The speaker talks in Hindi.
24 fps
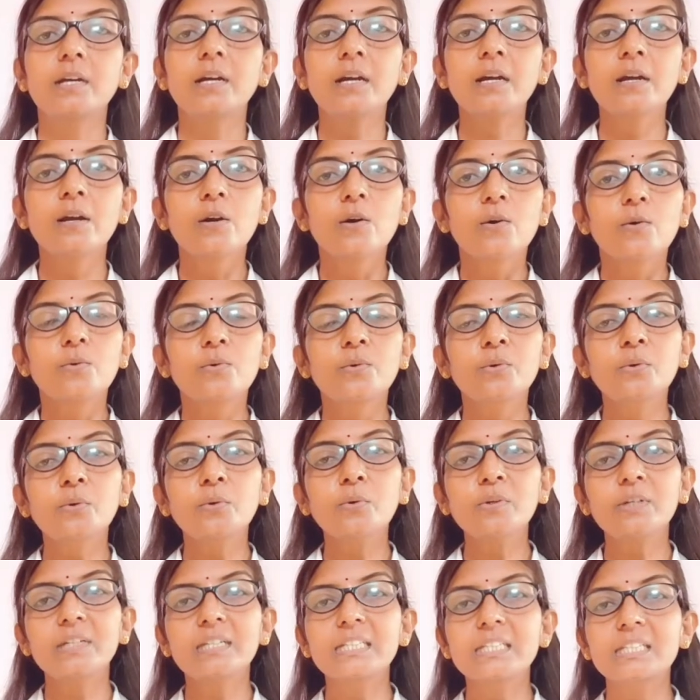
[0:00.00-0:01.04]
है उनको
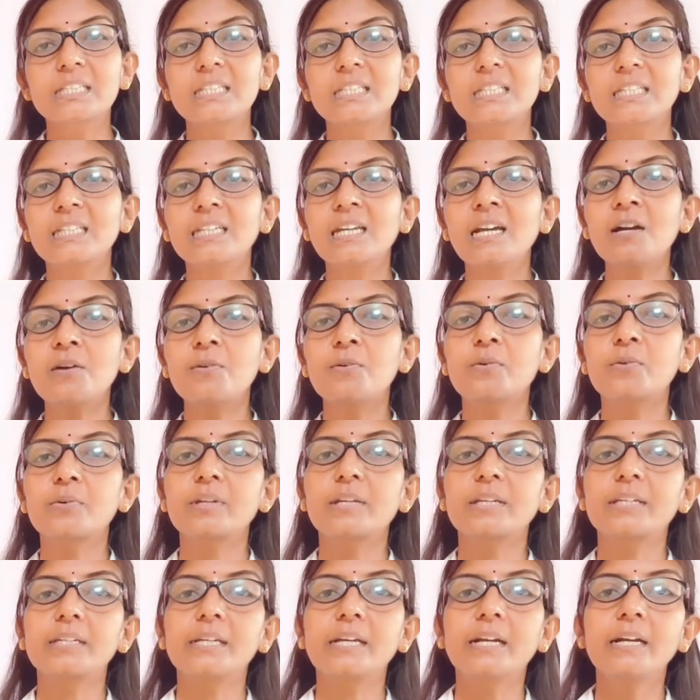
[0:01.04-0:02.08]
डिस्निया हो
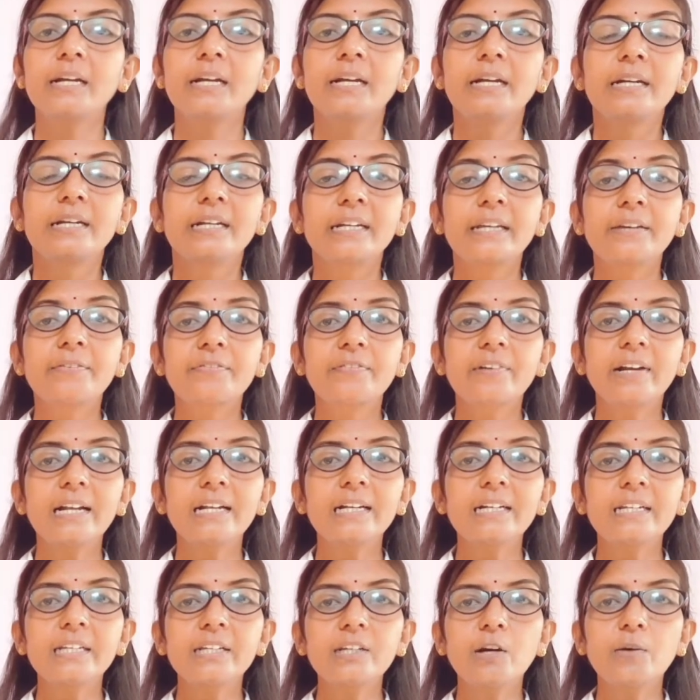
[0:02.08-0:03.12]
रही है
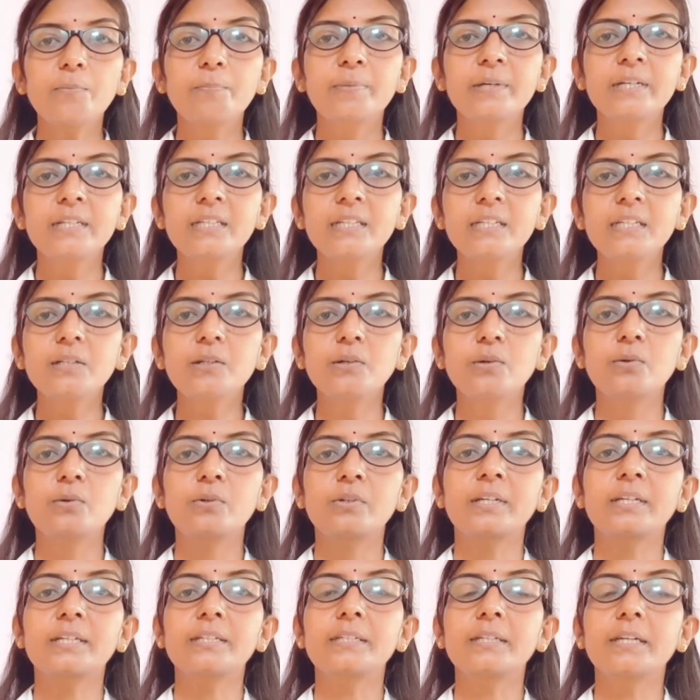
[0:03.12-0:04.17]
डिफिकल्टी ऑफ ब्रीदिंग हो
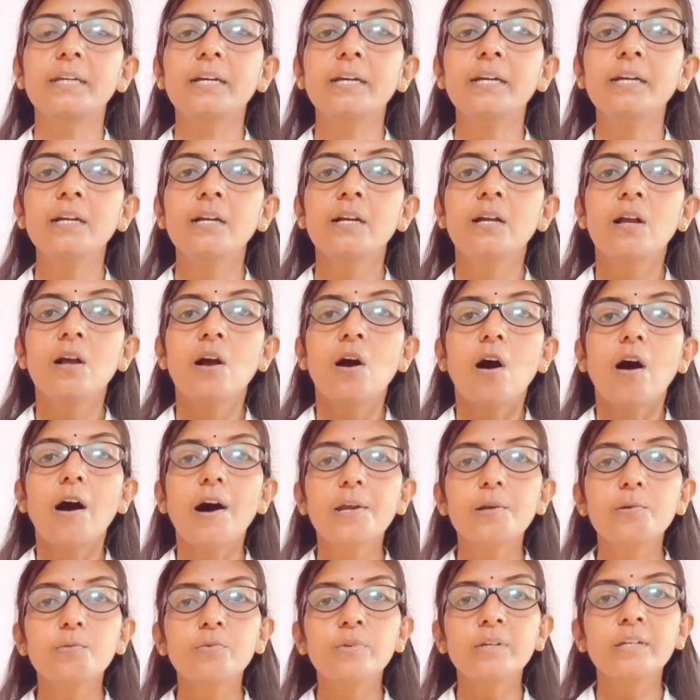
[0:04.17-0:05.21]
रही है
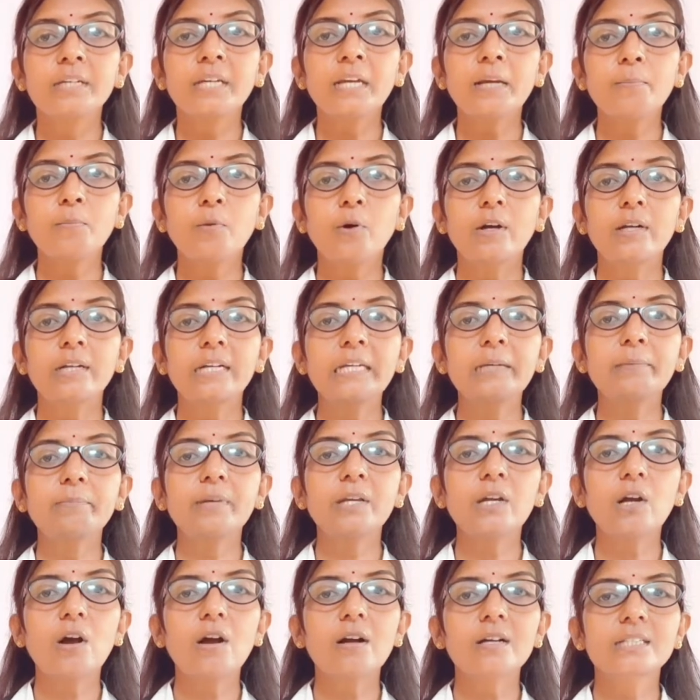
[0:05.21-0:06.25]
और उनके बॉडी में
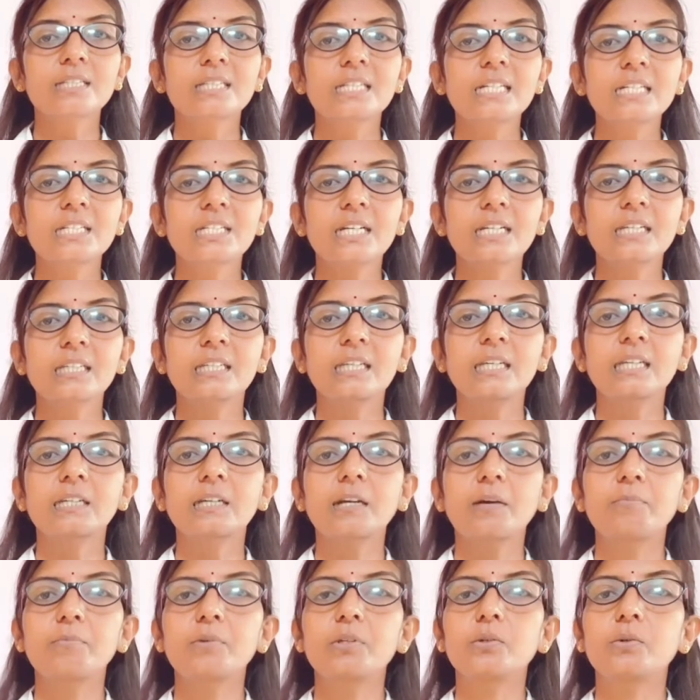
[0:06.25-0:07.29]
ऑक्सीजन की
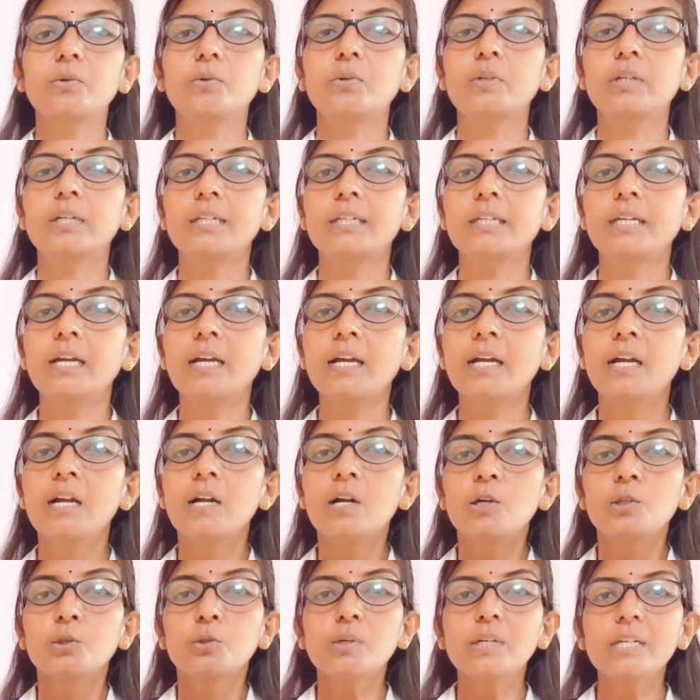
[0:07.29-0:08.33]
कमी हो रही है
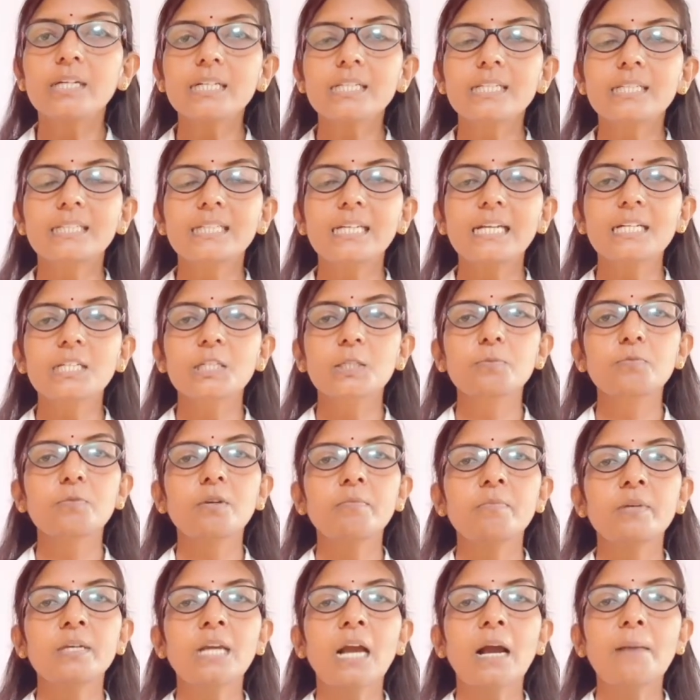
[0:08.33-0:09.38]
तो इस केस में
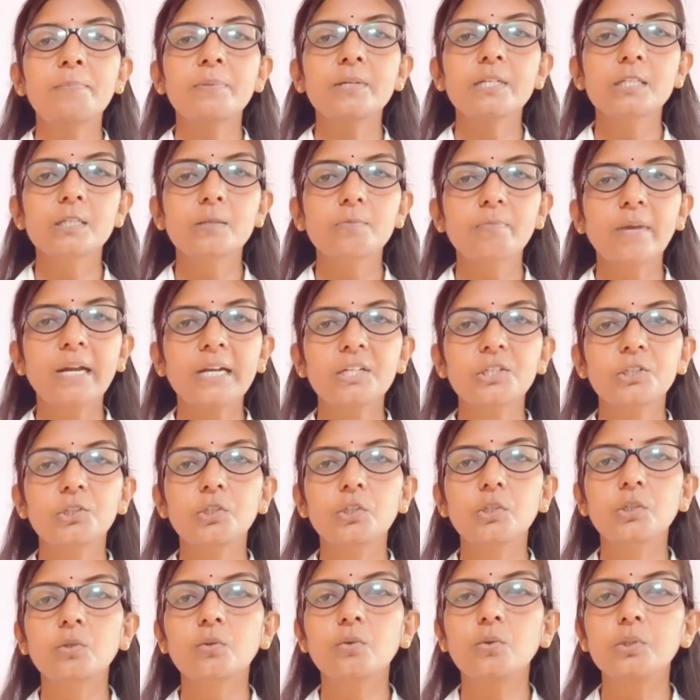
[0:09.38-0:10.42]
भी आप इस
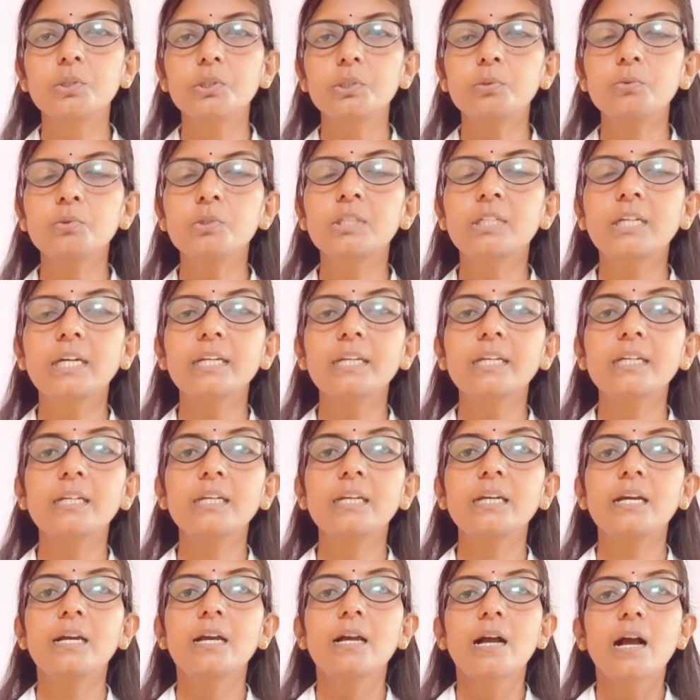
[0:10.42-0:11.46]
मेडिसिन को यूज
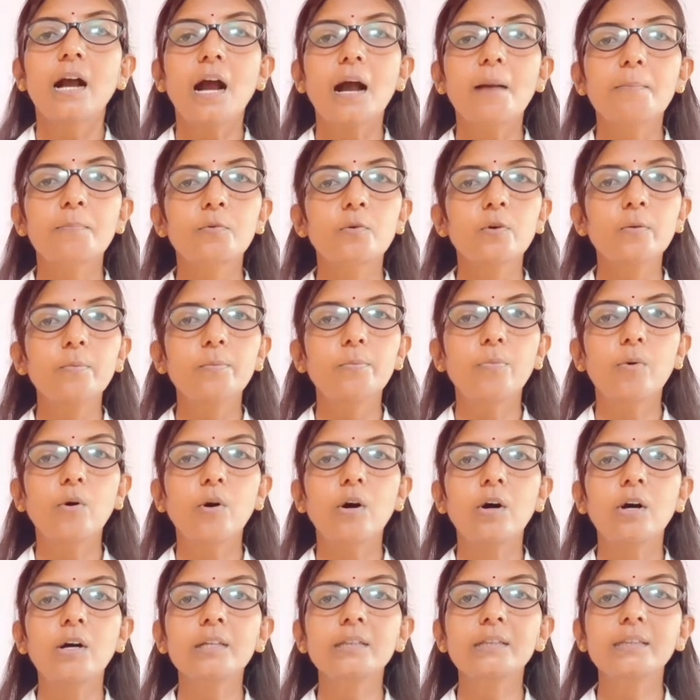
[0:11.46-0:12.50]
करेंगे आपको
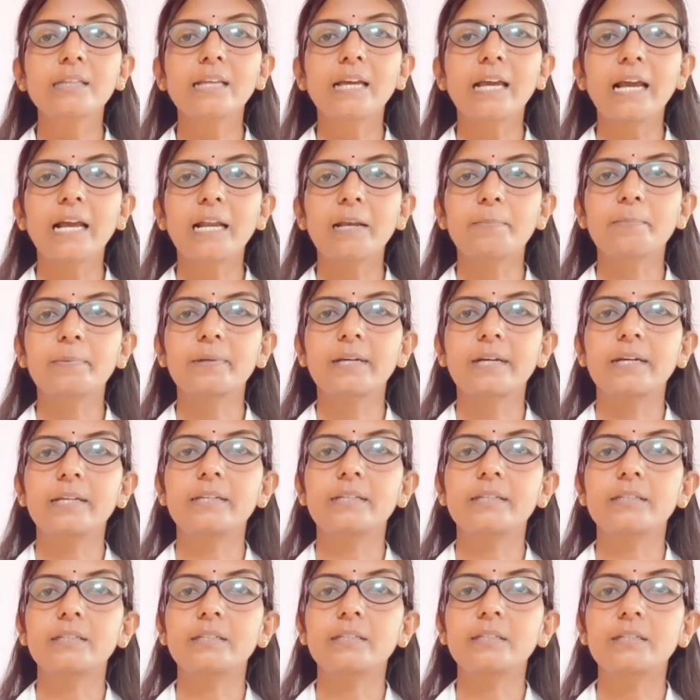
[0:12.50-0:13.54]
बहुत हेल्प
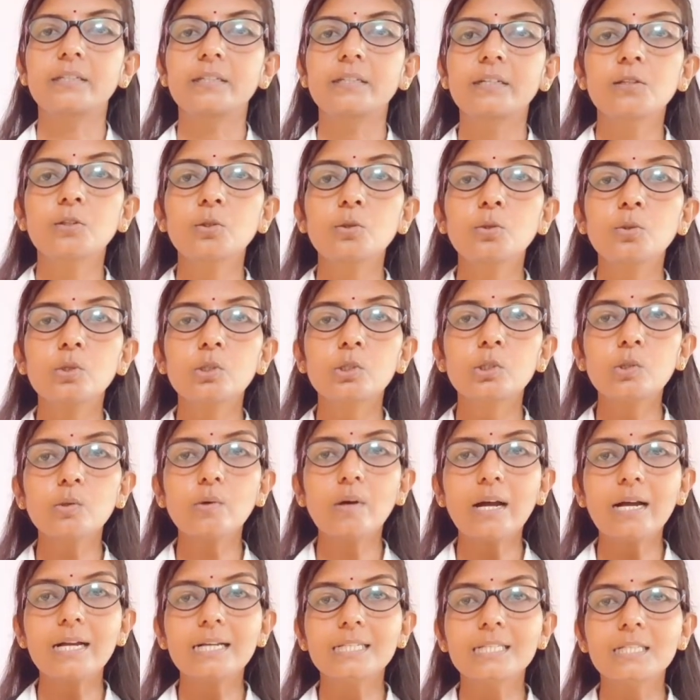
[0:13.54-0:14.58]
करेगी तो दोस्तों
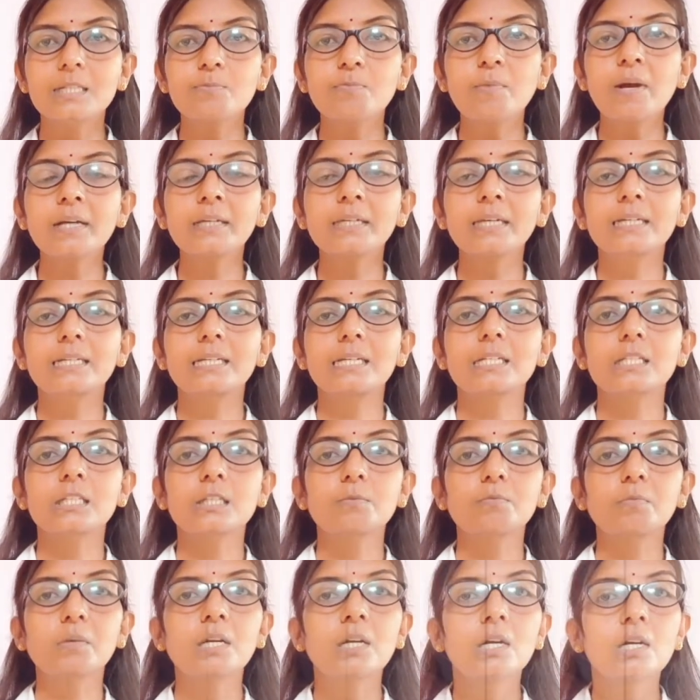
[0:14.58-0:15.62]
अस्थमा के केस
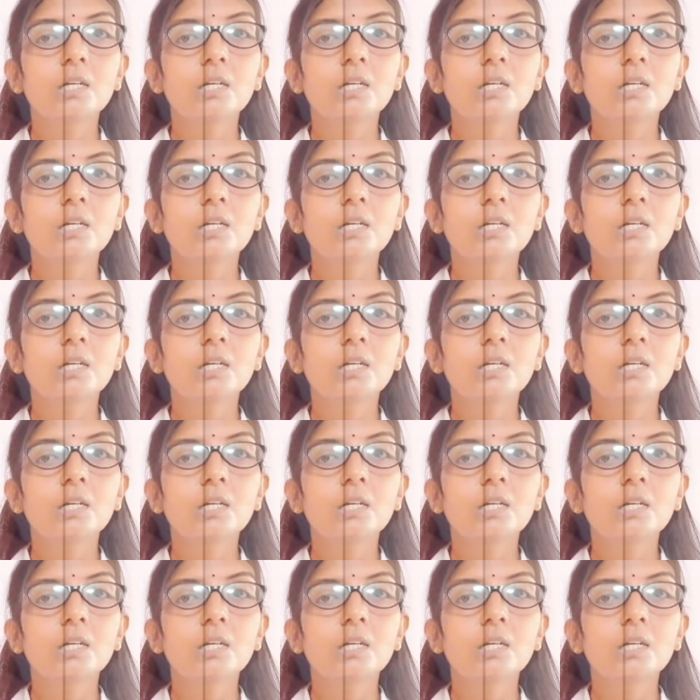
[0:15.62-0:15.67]
में